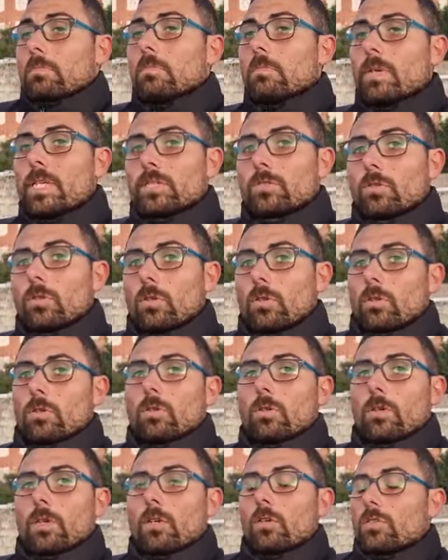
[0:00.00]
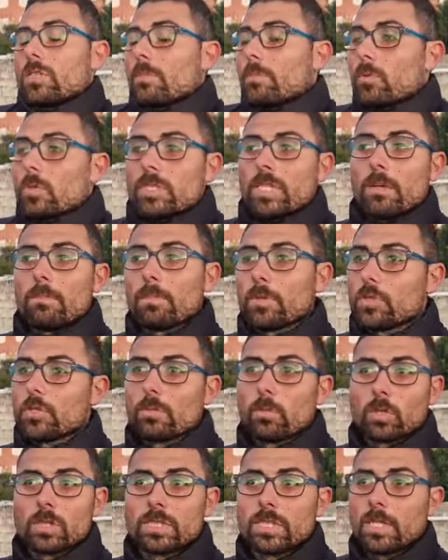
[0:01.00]
messo le cose più
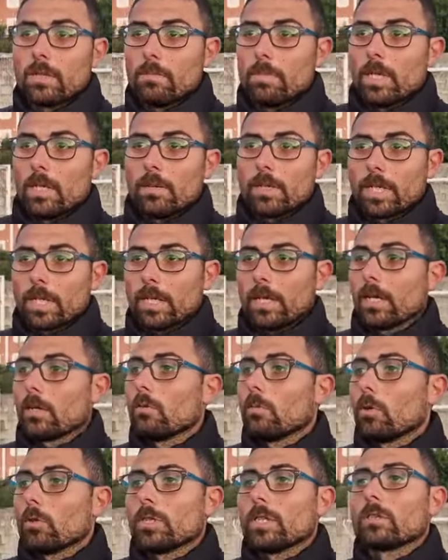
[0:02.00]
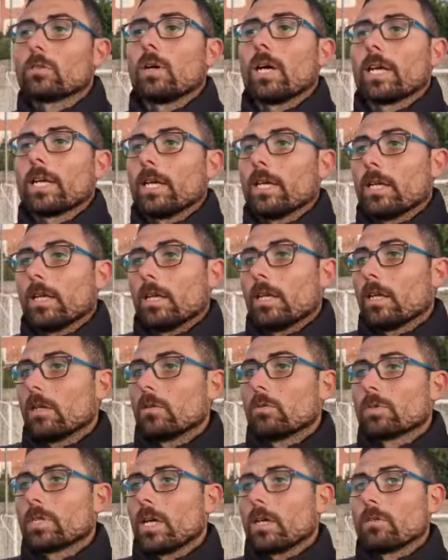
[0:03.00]
semplici possibile perché come ho detto anche
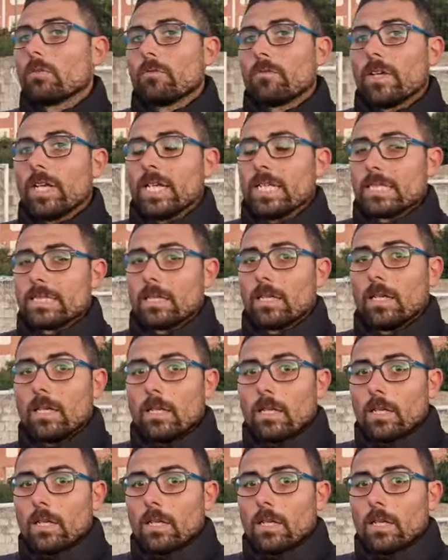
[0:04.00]
nell'ultima conferenza